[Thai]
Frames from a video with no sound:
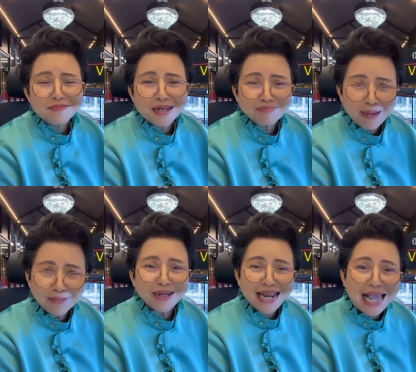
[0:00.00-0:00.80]
มันเป็น
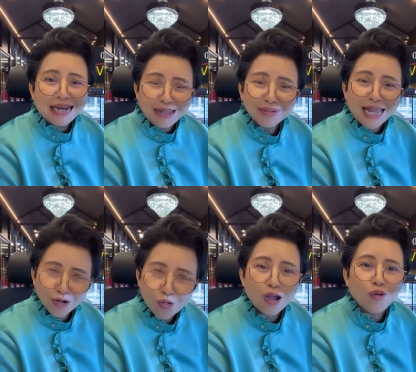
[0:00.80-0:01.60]
ไปได้นะการ
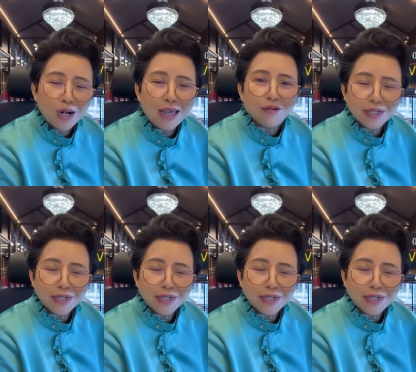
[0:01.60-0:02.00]
ดวงคนเรา